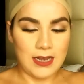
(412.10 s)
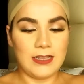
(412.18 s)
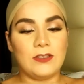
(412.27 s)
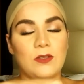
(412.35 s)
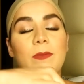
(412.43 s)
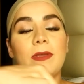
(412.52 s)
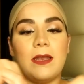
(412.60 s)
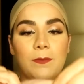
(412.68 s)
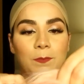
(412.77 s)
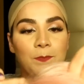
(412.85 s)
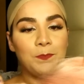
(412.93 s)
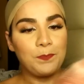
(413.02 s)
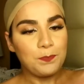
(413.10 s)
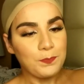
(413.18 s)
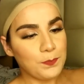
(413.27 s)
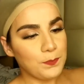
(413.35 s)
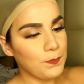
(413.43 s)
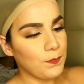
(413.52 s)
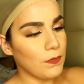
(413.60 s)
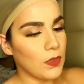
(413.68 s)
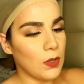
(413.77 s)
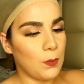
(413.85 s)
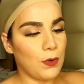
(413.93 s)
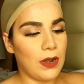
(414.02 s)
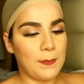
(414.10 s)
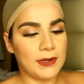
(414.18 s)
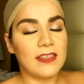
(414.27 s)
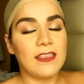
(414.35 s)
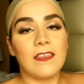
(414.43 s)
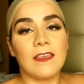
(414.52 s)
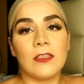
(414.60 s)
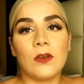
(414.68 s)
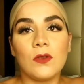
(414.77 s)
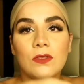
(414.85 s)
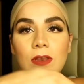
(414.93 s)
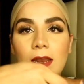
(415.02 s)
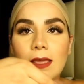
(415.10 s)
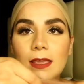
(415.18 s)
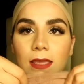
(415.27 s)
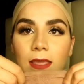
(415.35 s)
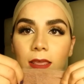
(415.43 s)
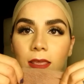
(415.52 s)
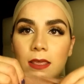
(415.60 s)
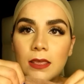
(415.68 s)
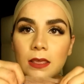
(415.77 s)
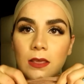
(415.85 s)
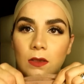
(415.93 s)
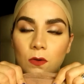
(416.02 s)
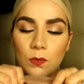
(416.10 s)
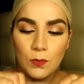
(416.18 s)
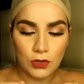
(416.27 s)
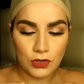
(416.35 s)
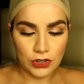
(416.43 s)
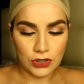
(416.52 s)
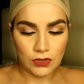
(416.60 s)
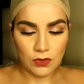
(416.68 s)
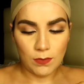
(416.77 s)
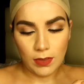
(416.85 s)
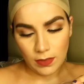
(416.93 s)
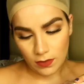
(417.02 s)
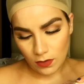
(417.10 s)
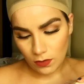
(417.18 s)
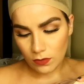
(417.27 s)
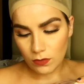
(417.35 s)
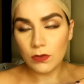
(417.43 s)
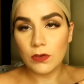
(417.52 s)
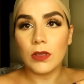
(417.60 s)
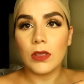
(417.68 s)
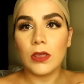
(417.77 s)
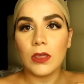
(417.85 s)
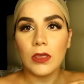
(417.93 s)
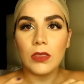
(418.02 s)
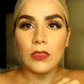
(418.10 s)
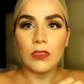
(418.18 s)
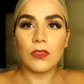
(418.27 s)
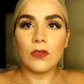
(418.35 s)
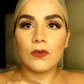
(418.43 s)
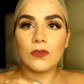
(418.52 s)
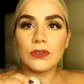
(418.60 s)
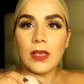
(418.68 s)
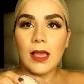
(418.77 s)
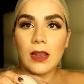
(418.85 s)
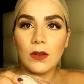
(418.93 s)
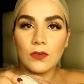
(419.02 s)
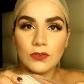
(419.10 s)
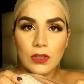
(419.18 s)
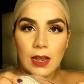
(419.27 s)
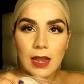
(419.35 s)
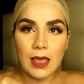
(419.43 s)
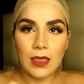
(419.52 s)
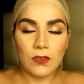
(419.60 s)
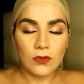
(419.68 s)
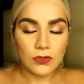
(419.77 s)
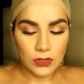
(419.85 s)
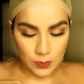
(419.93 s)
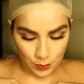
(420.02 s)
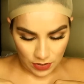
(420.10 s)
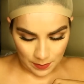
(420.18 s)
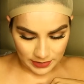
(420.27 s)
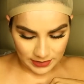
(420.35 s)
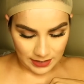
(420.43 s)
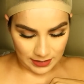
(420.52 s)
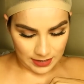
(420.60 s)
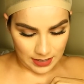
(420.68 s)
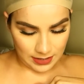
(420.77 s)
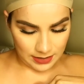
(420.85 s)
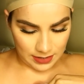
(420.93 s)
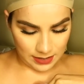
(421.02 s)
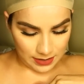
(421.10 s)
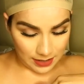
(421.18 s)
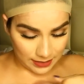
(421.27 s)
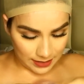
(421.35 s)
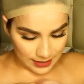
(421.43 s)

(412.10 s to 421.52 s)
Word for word: Listo, miren. Por la parte de adentro trae un brochecito en medio y dos a los lados y por la parte de, atrás, de